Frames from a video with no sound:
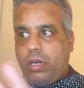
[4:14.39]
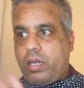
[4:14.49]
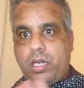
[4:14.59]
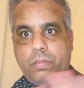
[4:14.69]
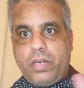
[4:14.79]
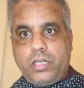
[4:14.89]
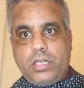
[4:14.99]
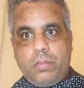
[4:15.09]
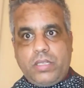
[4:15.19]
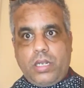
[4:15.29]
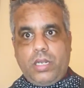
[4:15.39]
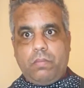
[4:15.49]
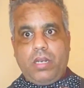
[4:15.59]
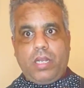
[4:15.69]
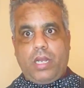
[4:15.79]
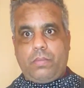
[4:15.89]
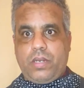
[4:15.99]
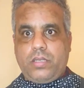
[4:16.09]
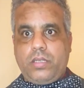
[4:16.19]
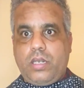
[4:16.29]
غير البنات انا ما تنحمل كاع
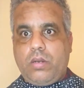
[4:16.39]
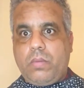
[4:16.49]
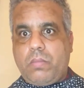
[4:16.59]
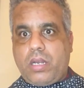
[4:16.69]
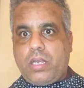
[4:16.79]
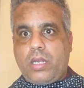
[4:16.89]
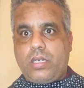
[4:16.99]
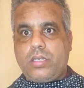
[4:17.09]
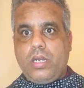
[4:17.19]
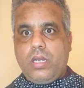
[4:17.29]
البنات ندير لهم الماكياج